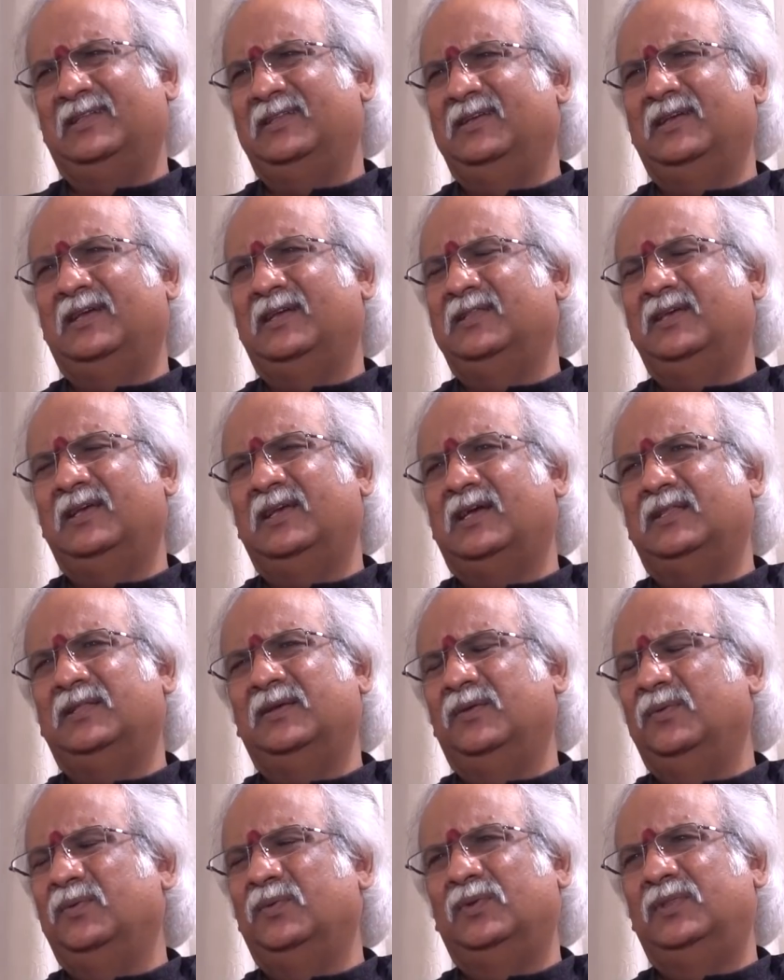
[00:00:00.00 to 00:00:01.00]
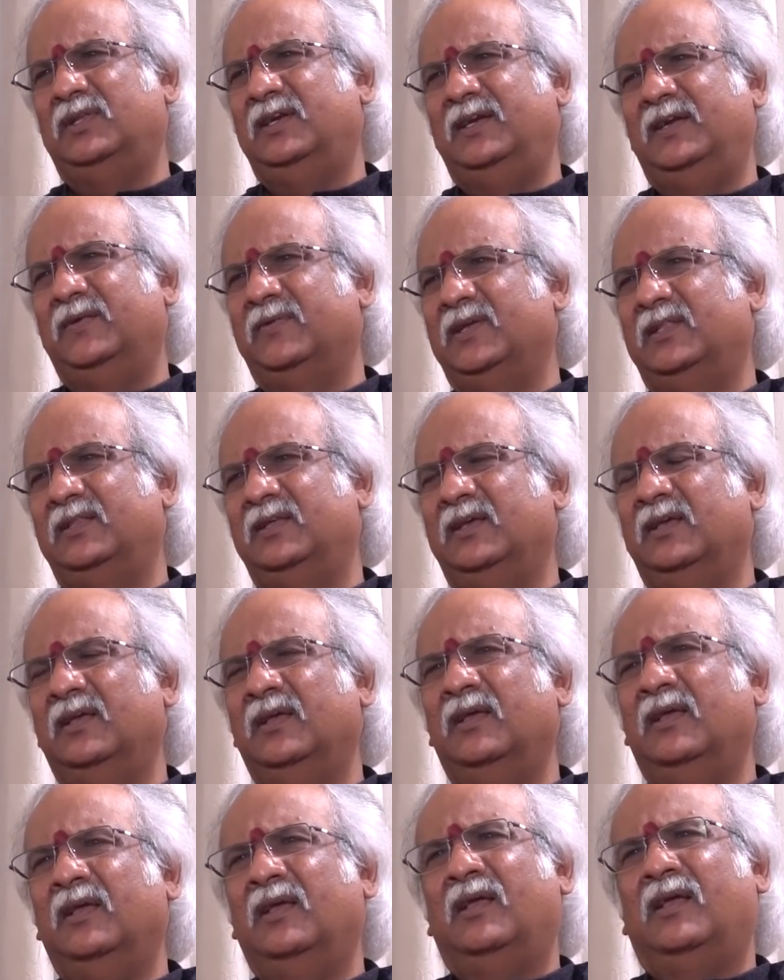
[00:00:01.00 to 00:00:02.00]
అది అది అది వదిలేయడం అది
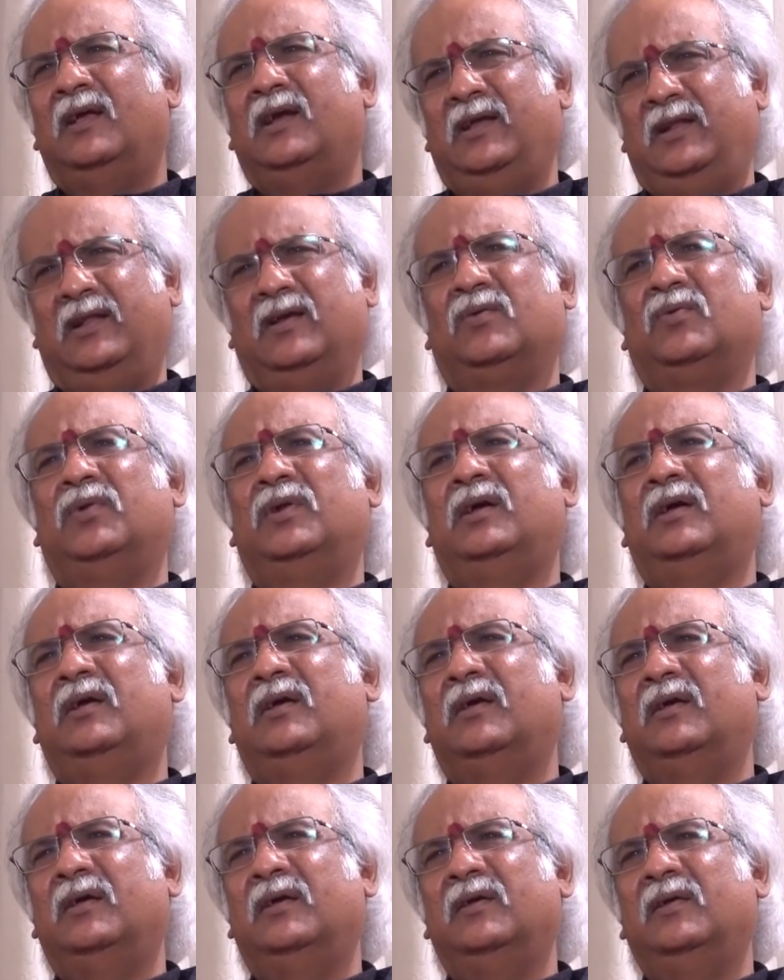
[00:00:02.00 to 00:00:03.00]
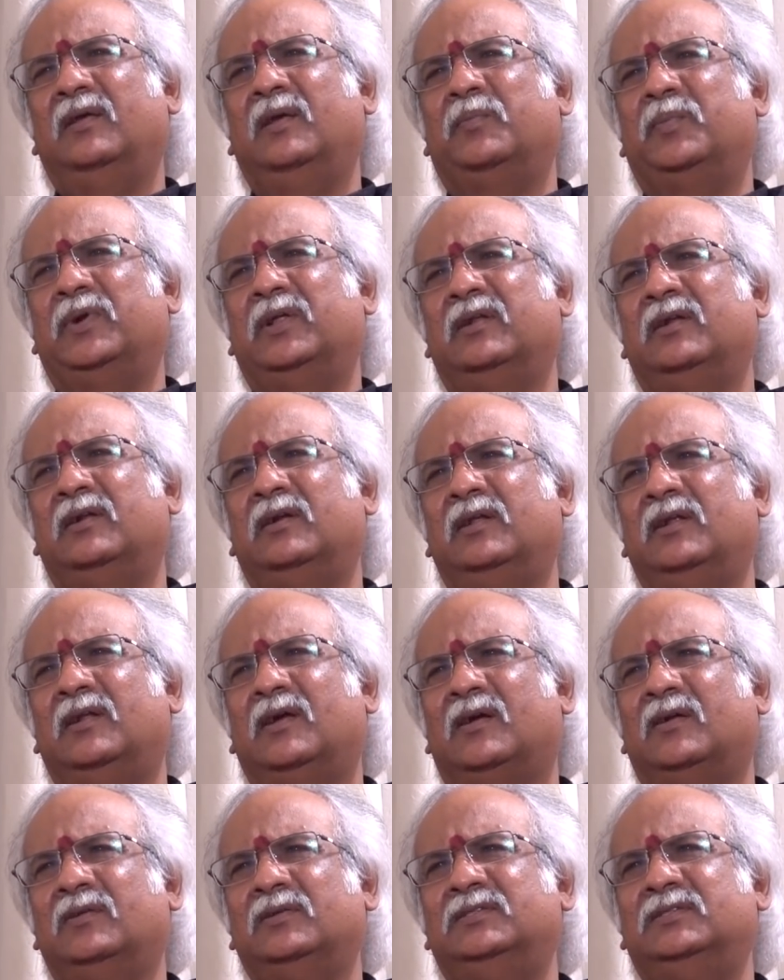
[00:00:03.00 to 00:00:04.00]
అయినా కూడా ఎప్పుడైనా నేను
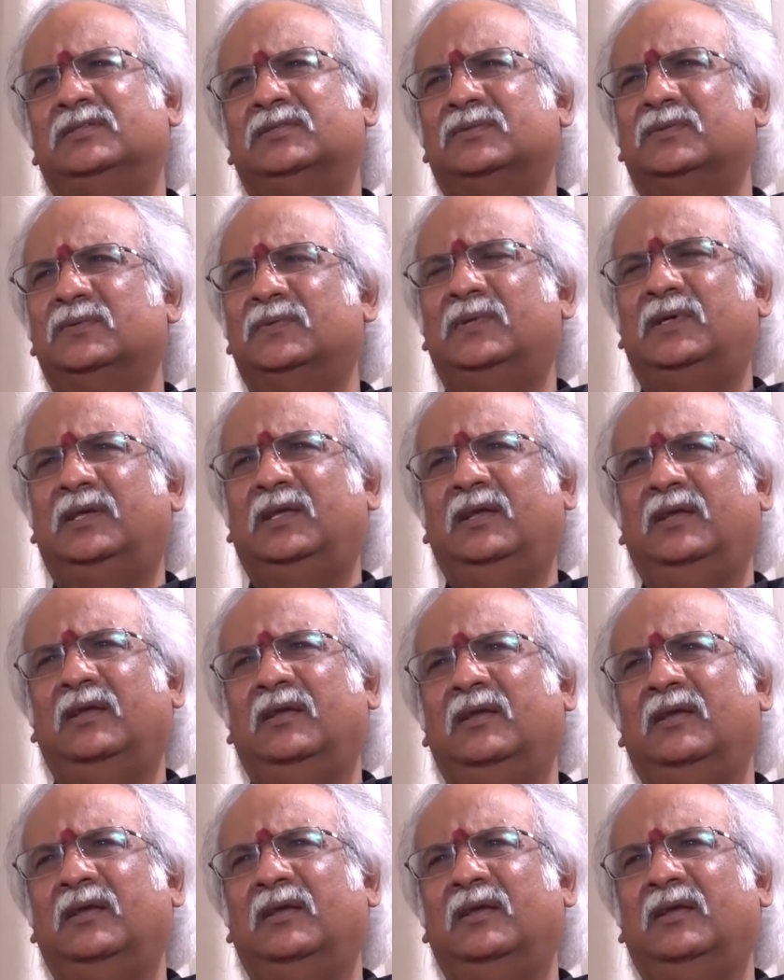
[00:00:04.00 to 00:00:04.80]
ఆలోచిస్తూ ఉంటే